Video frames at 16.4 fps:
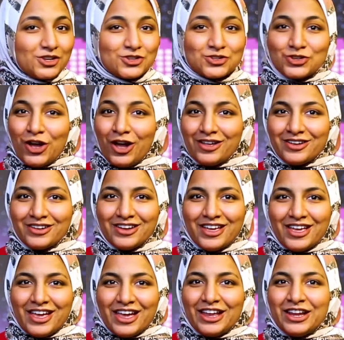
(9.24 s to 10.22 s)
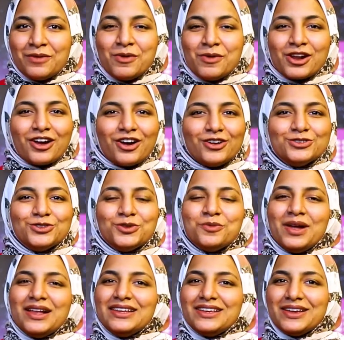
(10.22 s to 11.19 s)
الشهر اللي بركاته
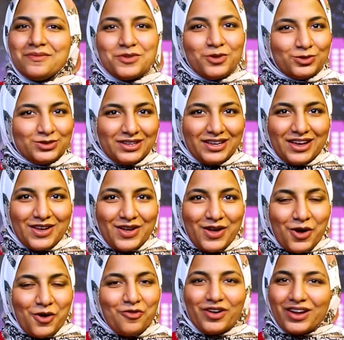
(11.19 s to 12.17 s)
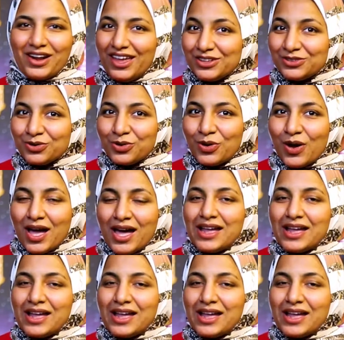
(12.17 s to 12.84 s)
مالية بيوتنا وفرحته